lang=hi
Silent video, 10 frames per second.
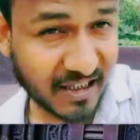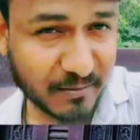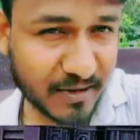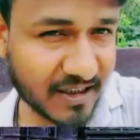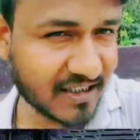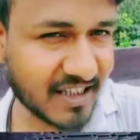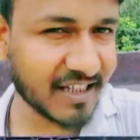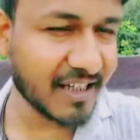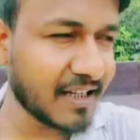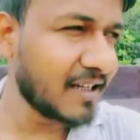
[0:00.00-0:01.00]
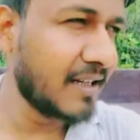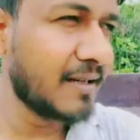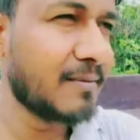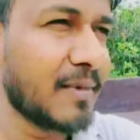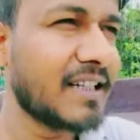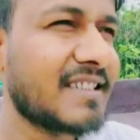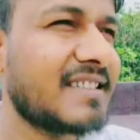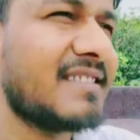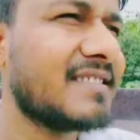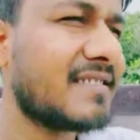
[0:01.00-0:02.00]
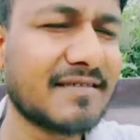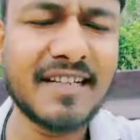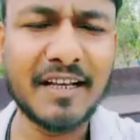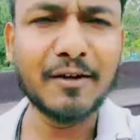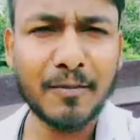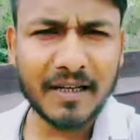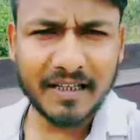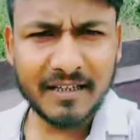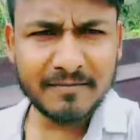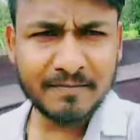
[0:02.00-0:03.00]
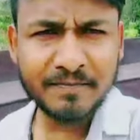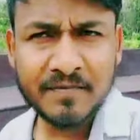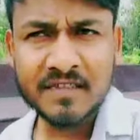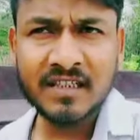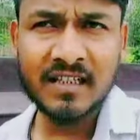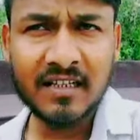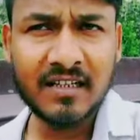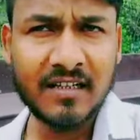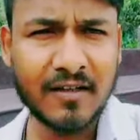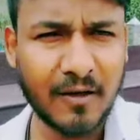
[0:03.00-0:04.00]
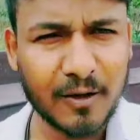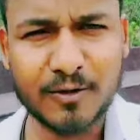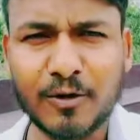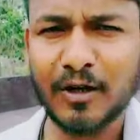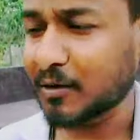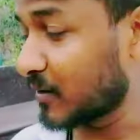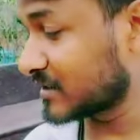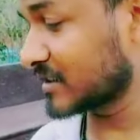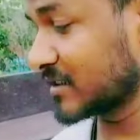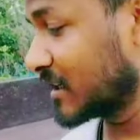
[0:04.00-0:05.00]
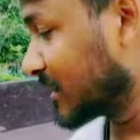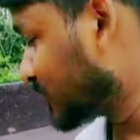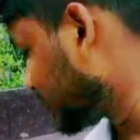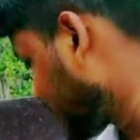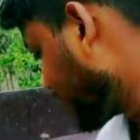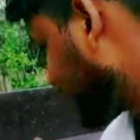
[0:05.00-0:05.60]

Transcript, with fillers: धाम की यात्रा कराएं बट नहीं हो पाता और जो करवा सकते हैं उनके